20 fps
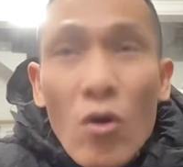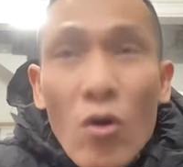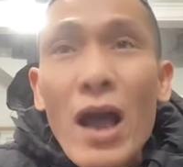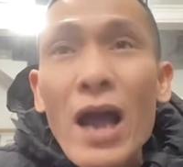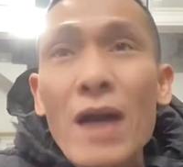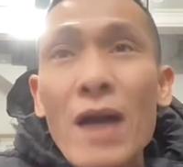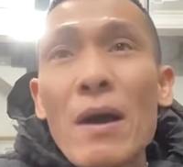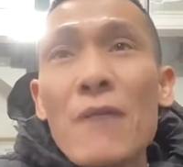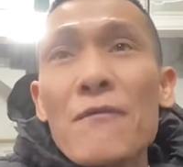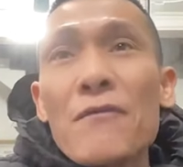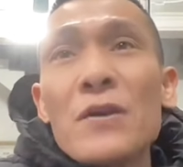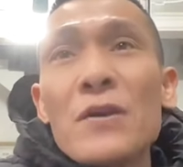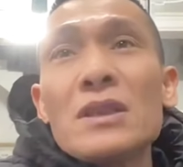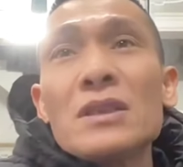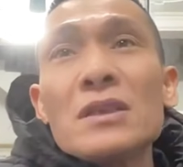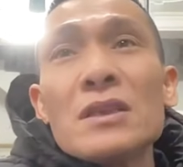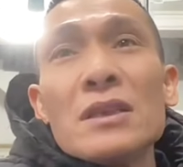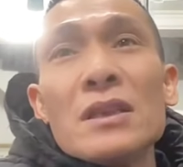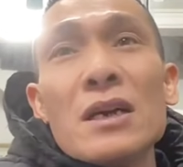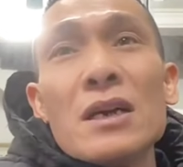mua hai ba
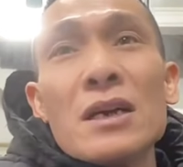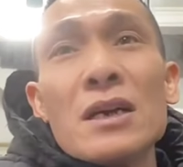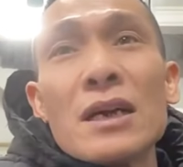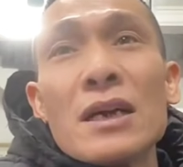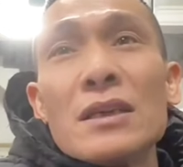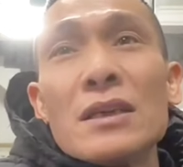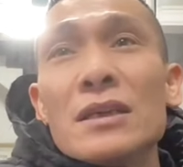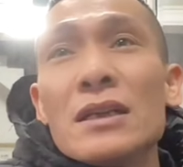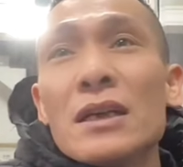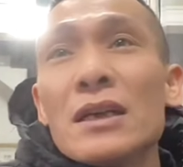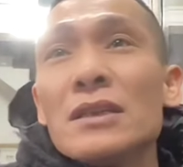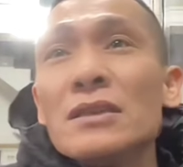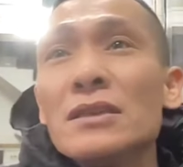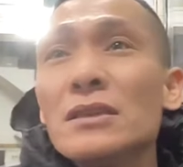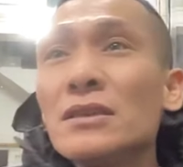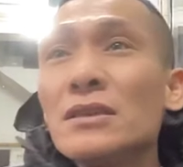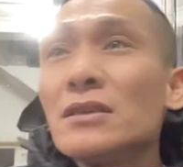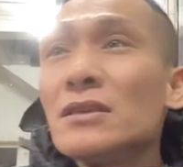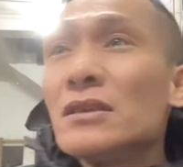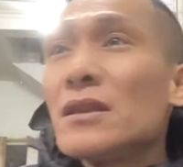phích nước ấy nhỉ
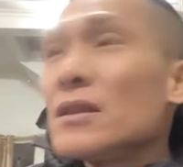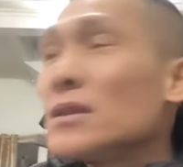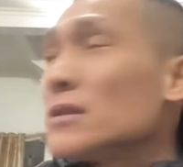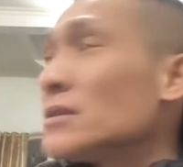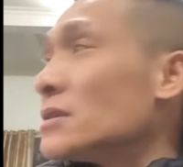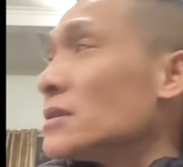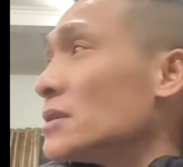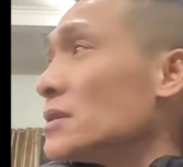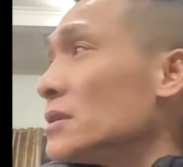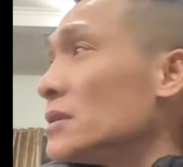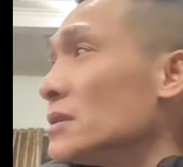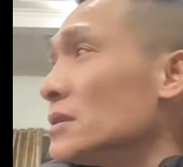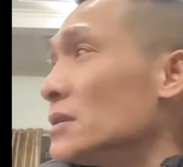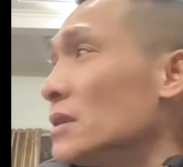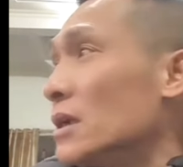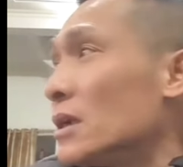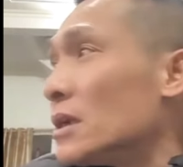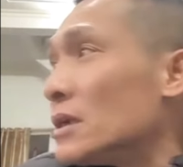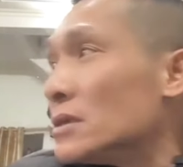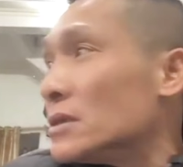chưa Đấy,
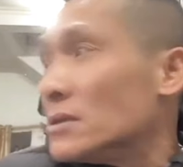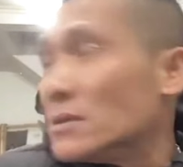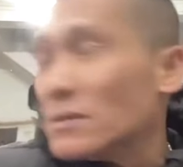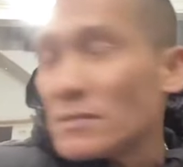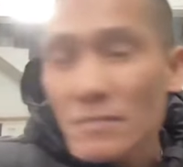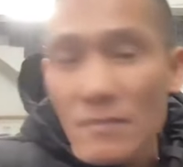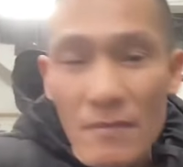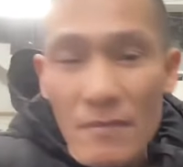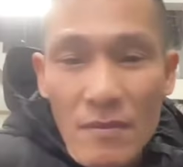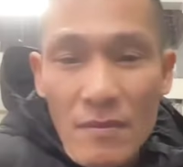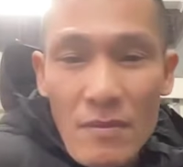nhưng là